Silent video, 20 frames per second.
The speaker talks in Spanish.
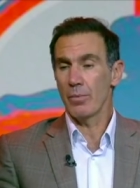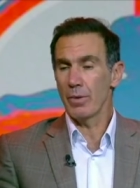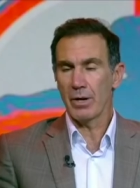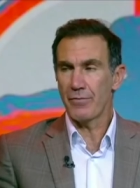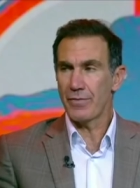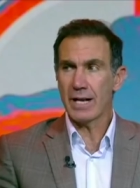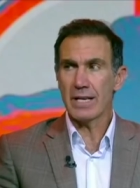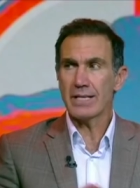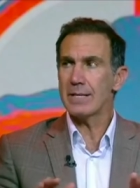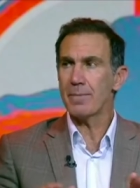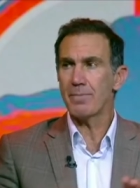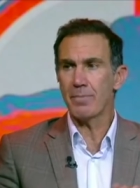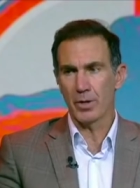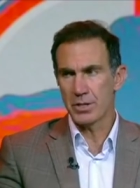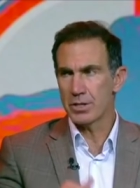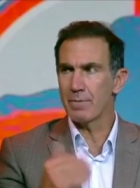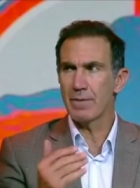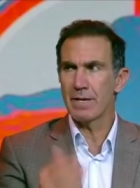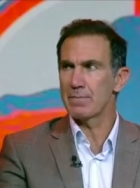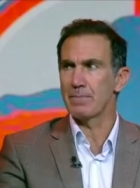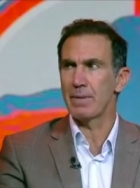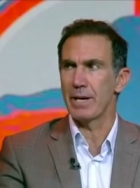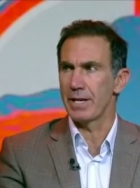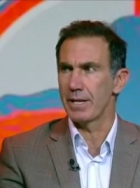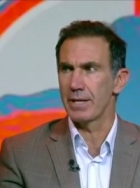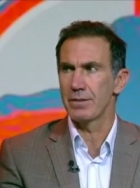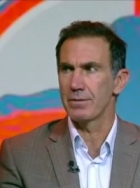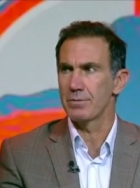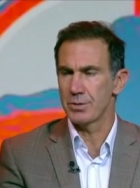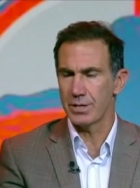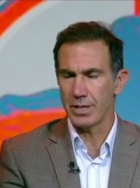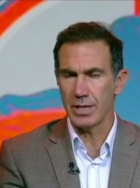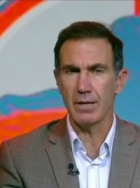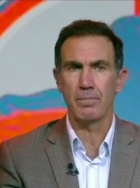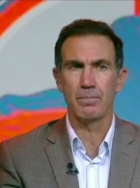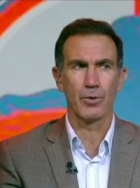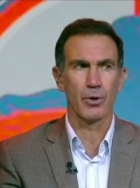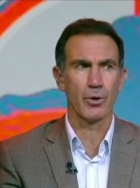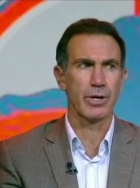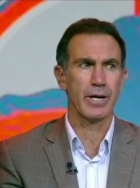Bueno, Francia por encima de España. Ah, sí,
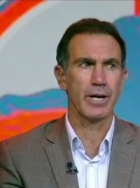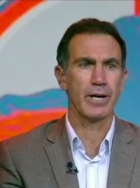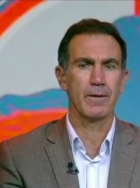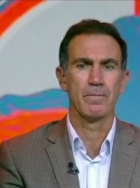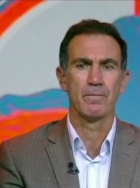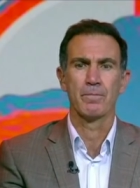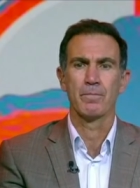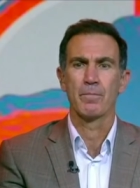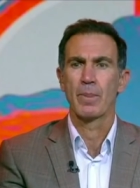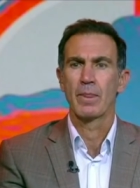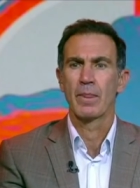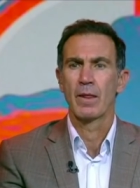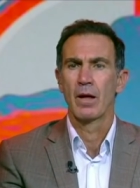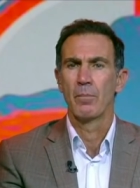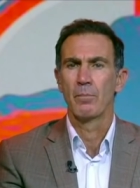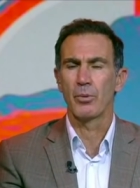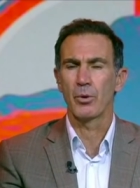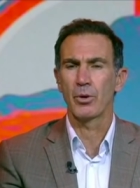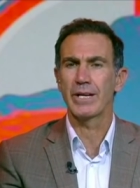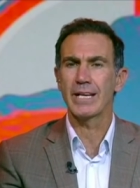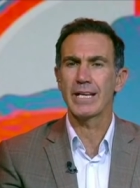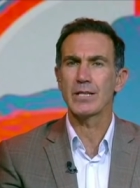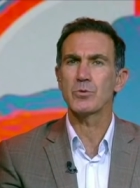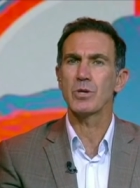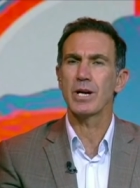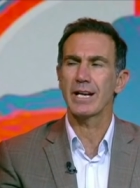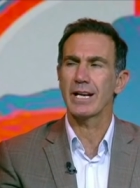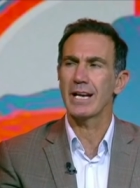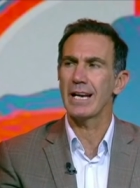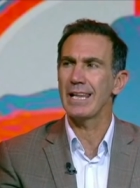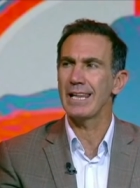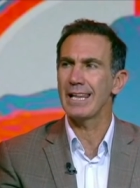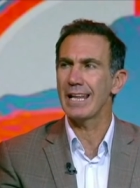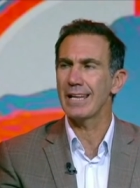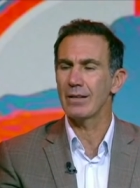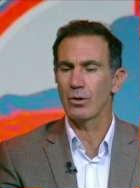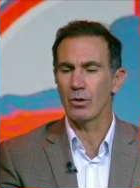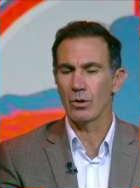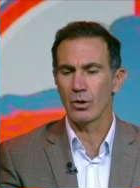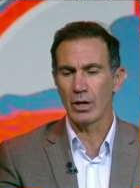¿por qué? porque ya es una realidad.
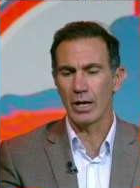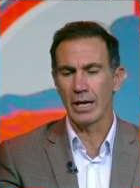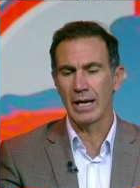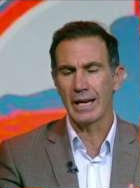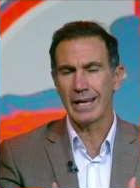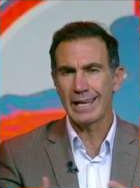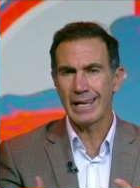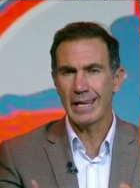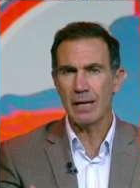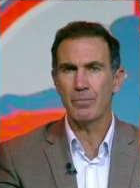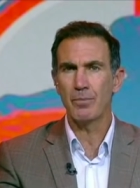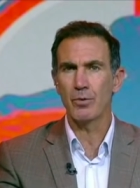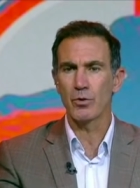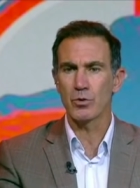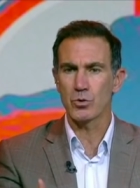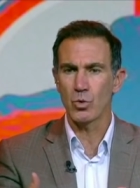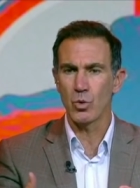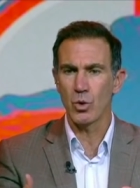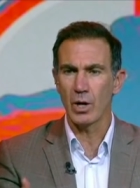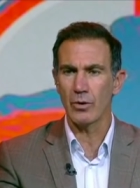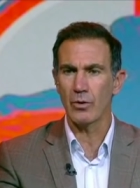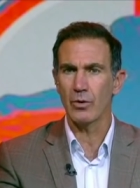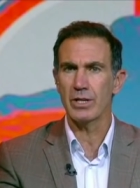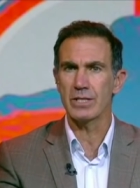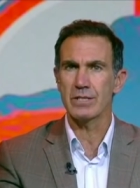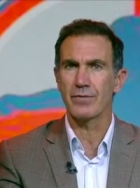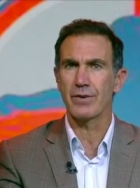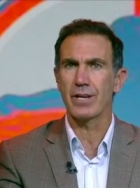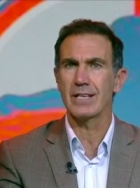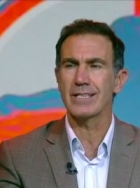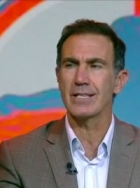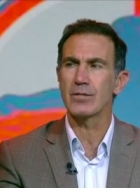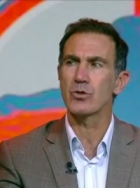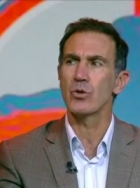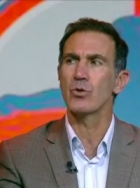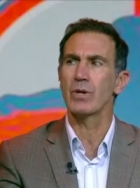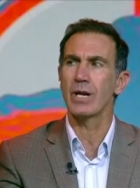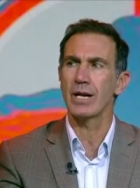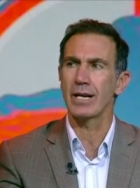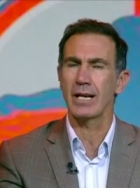El equipo, los jugadores de Francia
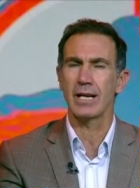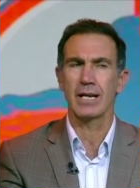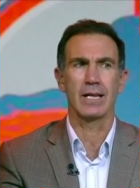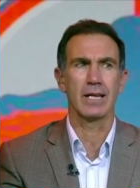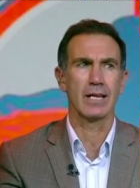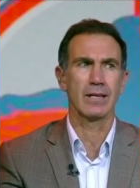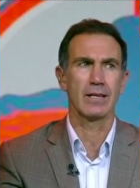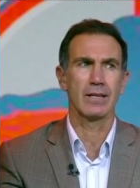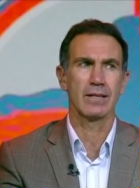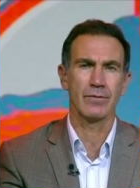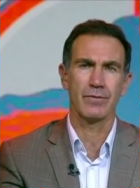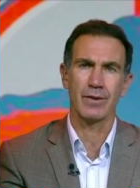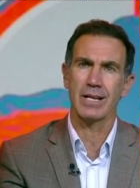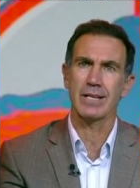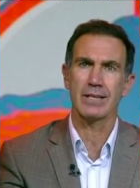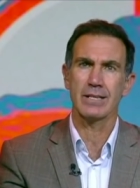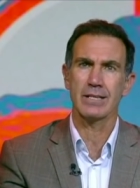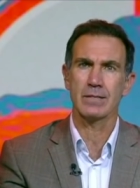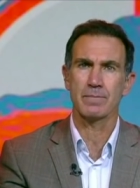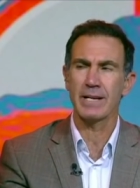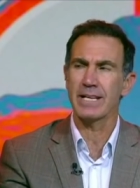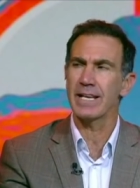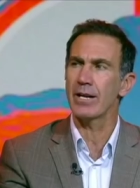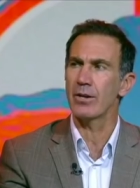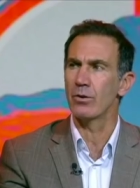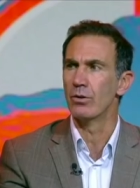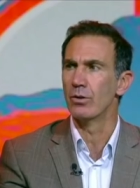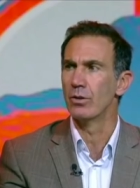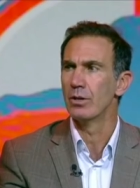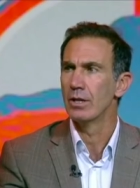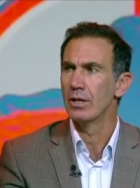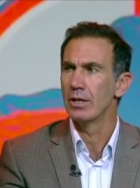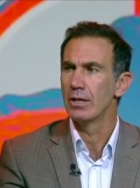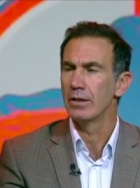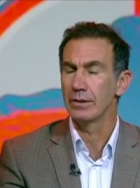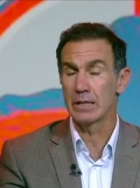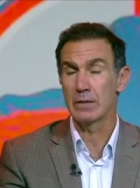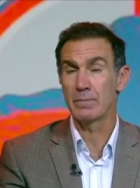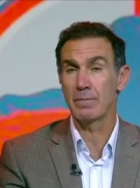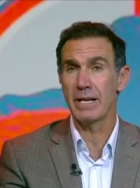son una realidad, de, España no.
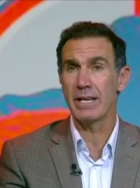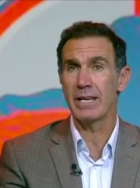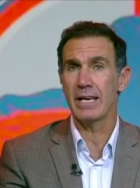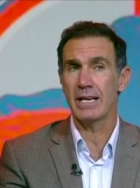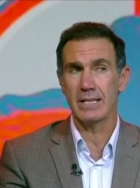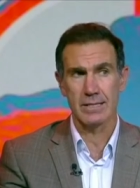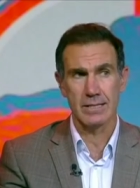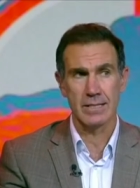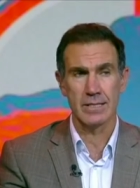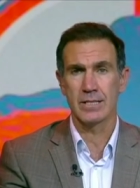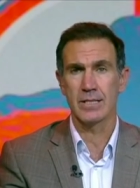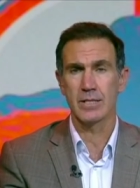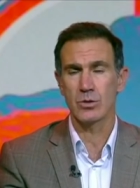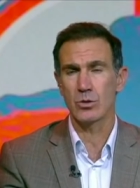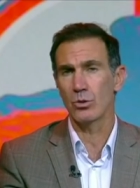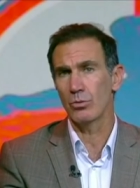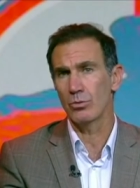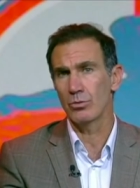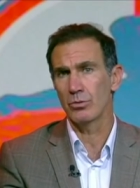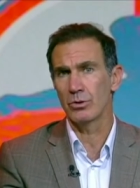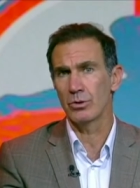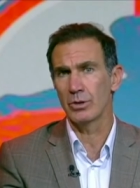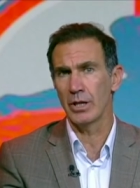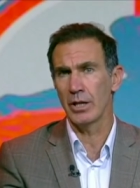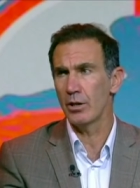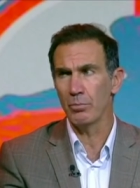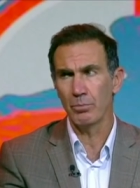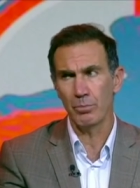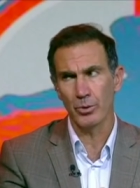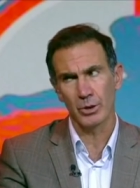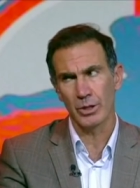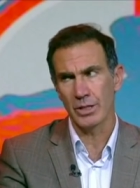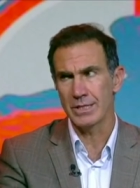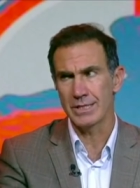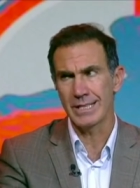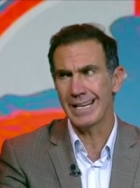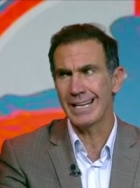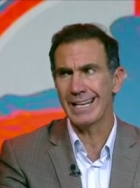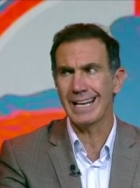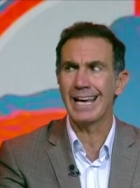De España, insisto, tienen un
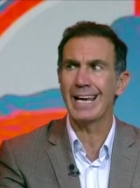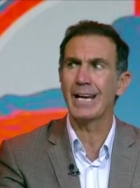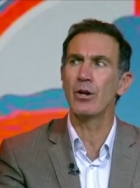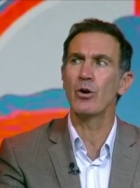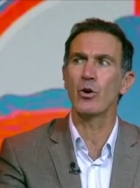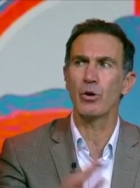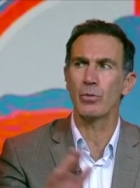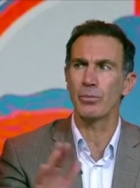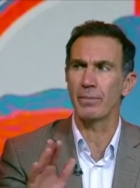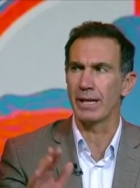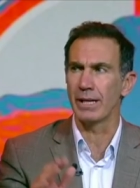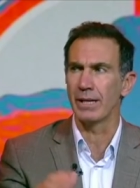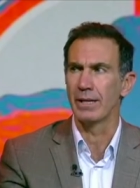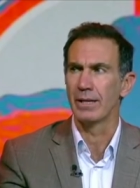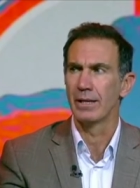potencial enorme